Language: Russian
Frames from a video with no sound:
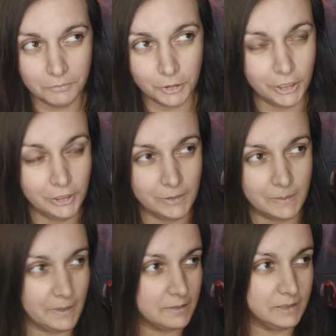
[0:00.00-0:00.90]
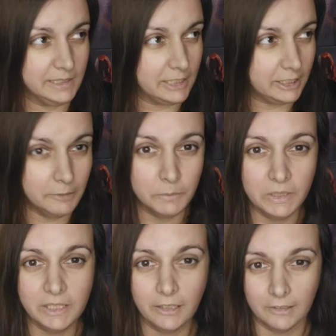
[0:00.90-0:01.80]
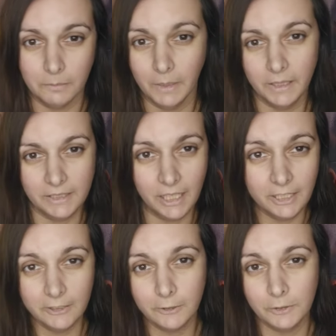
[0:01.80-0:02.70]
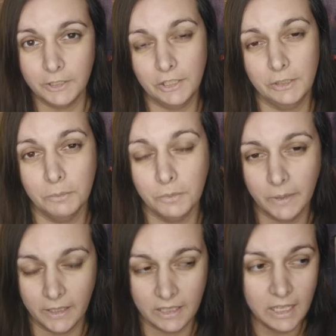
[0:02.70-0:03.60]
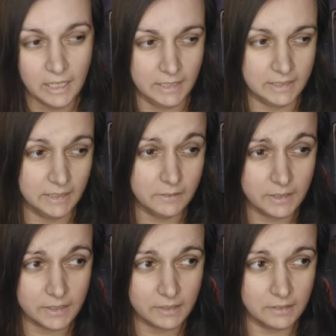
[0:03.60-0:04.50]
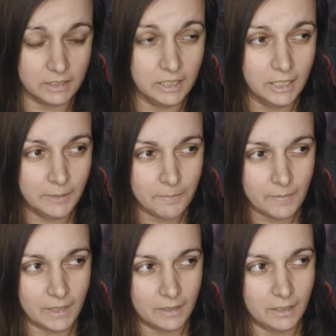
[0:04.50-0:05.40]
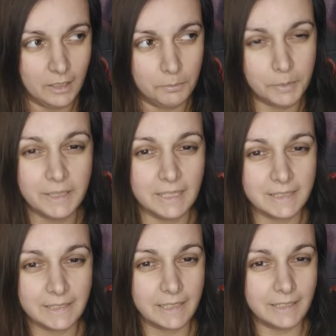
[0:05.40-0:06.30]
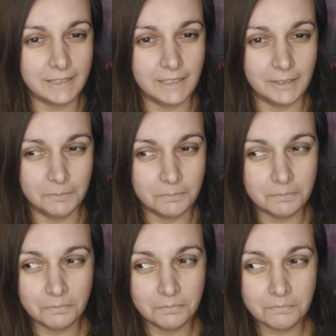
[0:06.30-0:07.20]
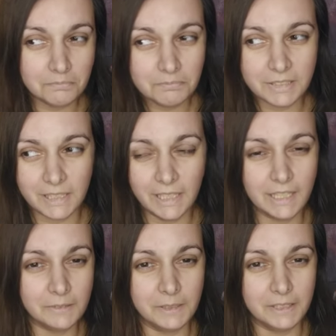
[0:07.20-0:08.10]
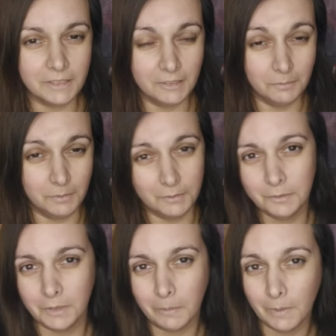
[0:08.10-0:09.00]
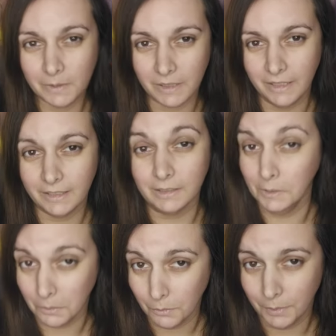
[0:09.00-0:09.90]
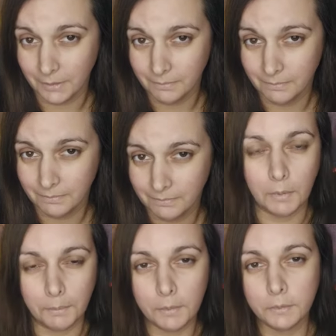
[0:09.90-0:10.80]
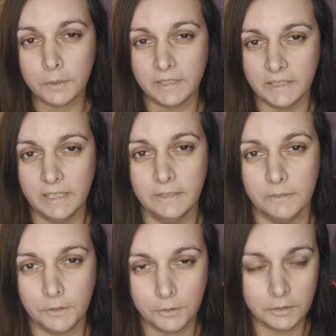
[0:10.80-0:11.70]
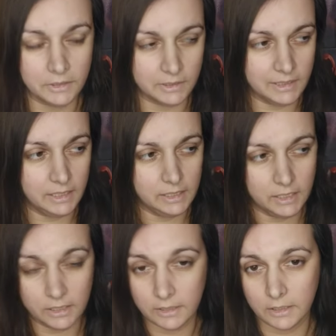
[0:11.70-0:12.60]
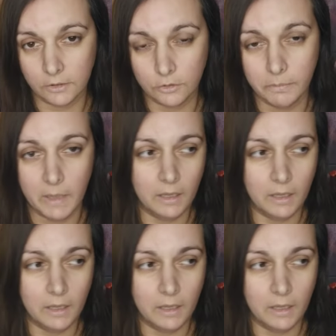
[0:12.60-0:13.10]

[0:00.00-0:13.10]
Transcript: у женщин связывается с каким-то идеалом, а идеальных людей не бывает. И, соответственно, а, пытаться как-то следовать этому, ну, на мой взгляд, глупо. По поводу раздельного счета, знаете, я так скажу.